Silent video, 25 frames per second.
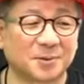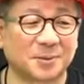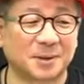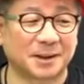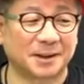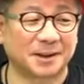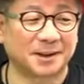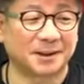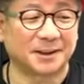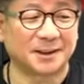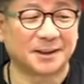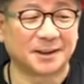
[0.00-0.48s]

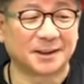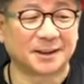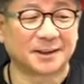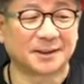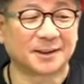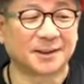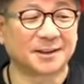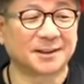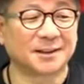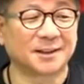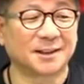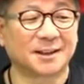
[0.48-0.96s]
많이
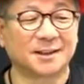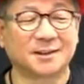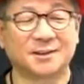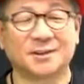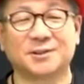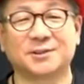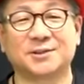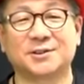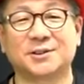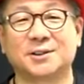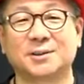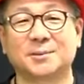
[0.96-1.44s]
관심
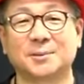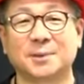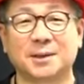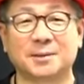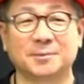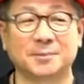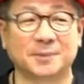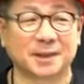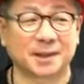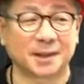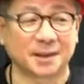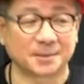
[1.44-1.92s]
가져주시기
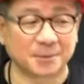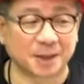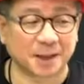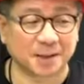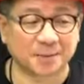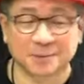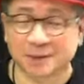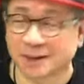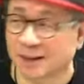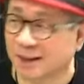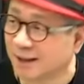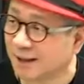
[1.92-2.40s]
바랍니다. 맞아요.
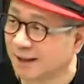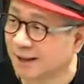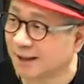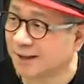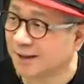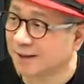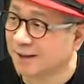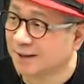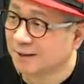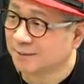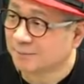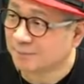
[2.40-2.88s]
감사합니다.
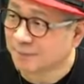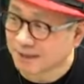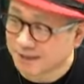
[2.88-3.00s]
네,